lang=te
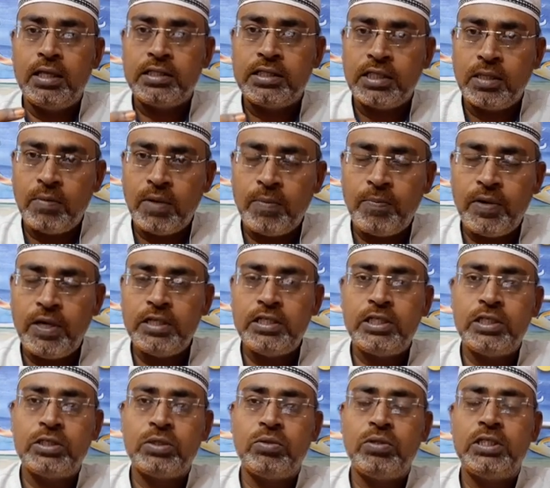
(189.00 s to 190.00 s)
సమర్పణ
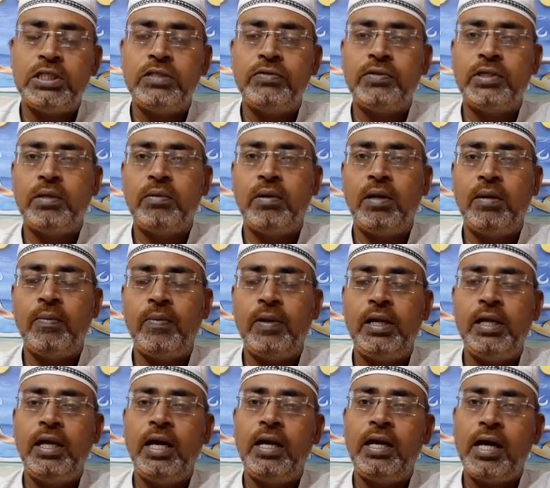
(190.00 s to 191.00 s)
చేసుకుని జీవితం
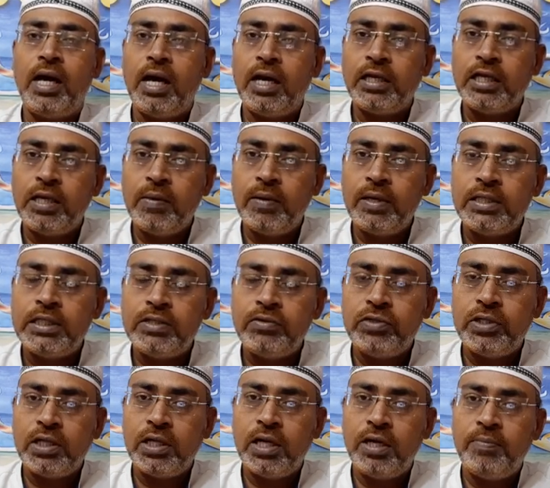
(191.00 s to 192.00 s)
గడపాలి ఆయన ఆజ్ఞమైన
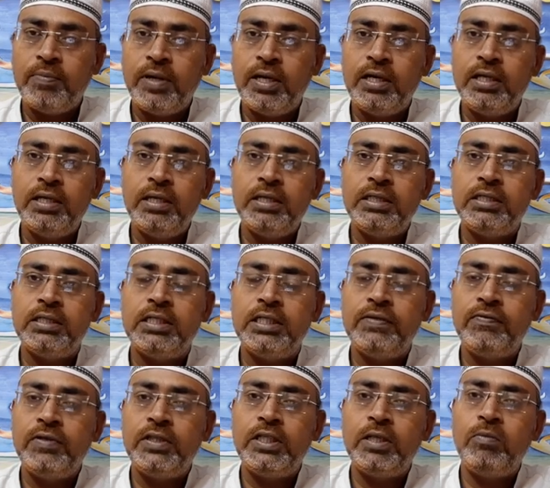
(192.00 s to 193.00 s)
జీవితం గడపాలి
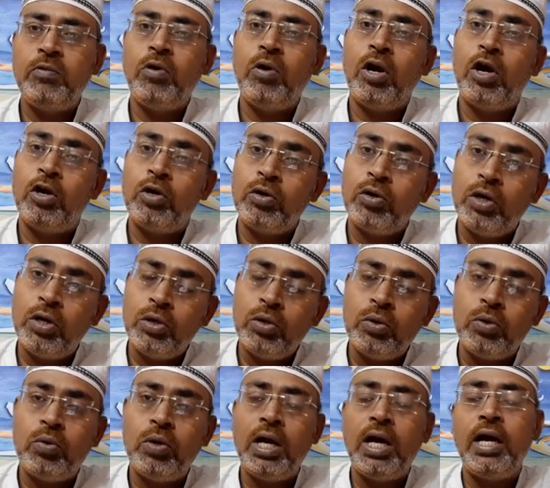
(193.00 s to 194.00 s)
జీవితంలో అడుగడుగు
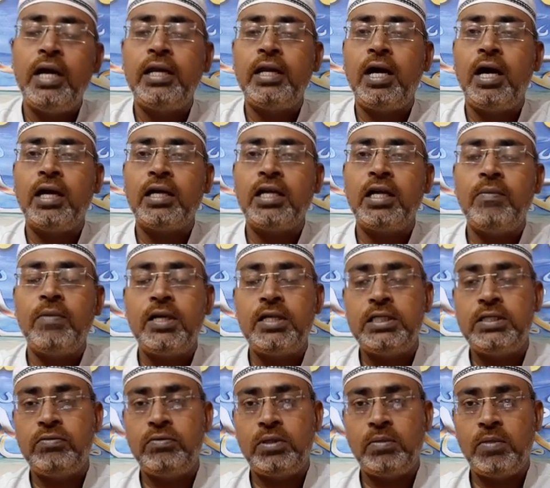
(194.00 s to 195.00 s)
కూడా ఆయన ఆజ్ఞమైన
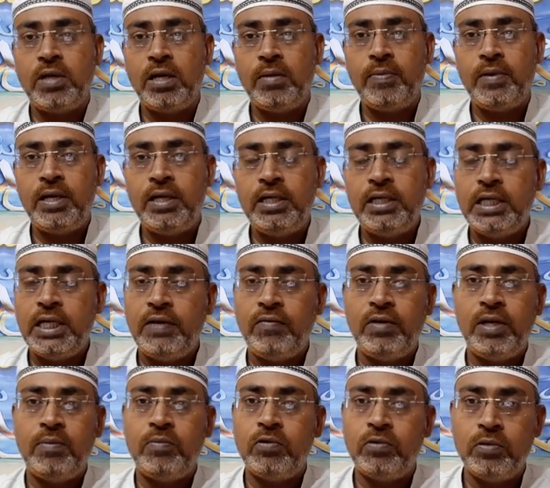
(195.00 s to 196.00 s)
జీవితం గడపాలి
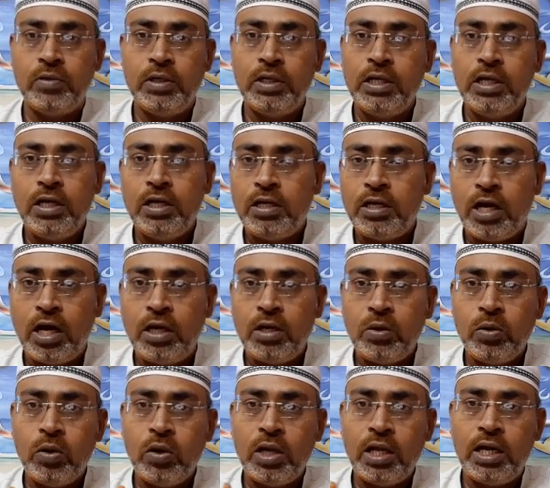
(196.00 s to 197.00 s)
కేవలము నాలుగు
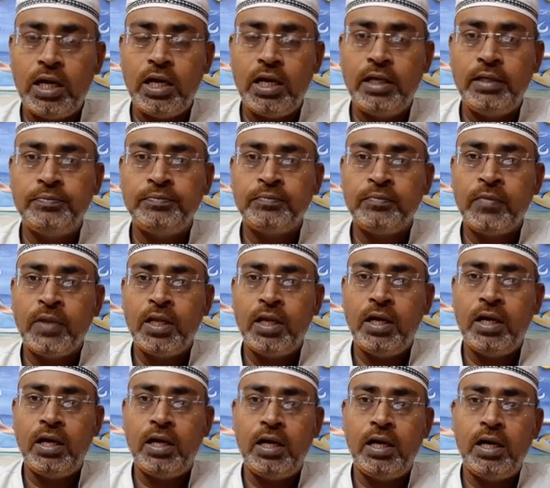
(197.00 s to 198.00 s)
గోడల
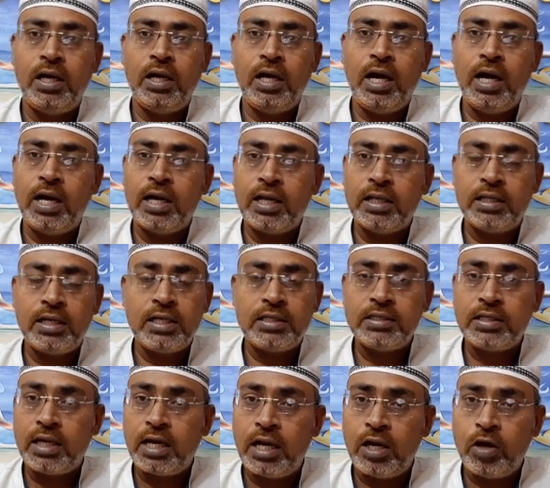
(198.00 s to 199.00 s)
ఆరాధన
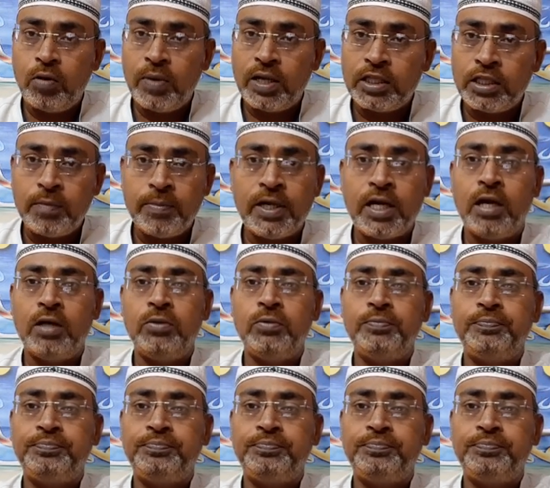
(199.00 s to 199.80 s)
స్థలాల్లో మాత్రమే కాదు